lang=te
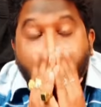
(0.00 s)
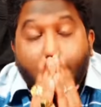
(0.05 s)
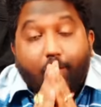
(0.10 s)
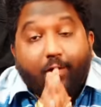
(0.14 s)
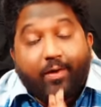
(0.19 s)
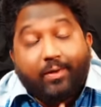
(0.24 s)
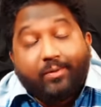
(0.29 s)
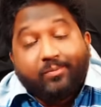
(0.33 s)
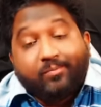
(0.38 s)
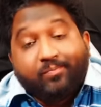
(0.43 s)
ఉంటాయి
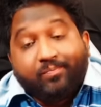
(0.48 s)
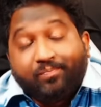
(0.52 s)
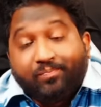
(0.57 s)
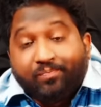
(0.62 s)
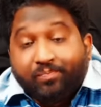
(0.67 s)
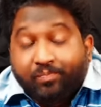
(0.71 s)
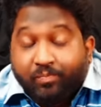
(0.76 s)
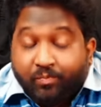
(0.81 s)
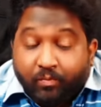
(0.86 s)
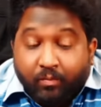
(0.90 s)
కూడా
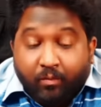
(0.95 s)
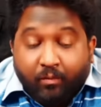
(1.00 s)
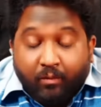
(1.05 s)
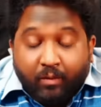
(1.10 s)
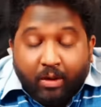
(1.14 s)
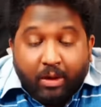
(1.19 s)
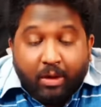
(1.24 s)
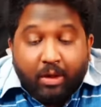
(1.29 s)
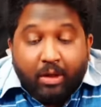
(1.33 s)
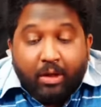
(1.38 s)

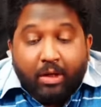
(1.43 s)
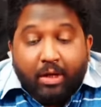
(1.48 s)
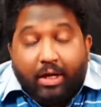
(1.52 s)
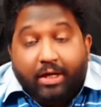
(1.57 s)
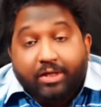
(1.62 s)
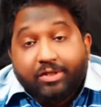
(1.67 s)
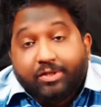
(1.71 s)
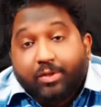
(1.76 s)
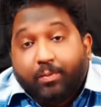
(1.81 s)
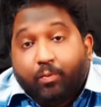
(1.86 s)

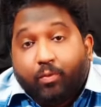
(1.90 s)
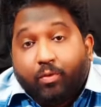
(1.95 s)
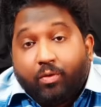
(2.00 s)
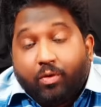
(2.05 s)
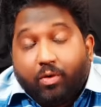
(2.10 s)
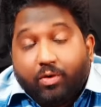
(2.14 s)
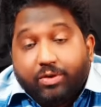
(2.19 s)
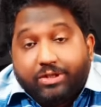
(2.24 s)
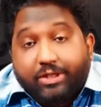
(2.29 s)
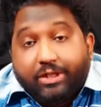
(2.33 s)
ఆయన
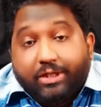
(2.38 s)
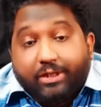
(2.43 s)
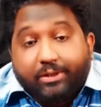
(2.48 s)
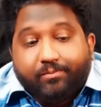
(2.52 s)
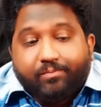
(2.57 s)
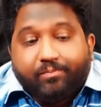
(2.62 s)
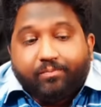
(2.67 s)
చెప్పుకుంటూ వచ్చి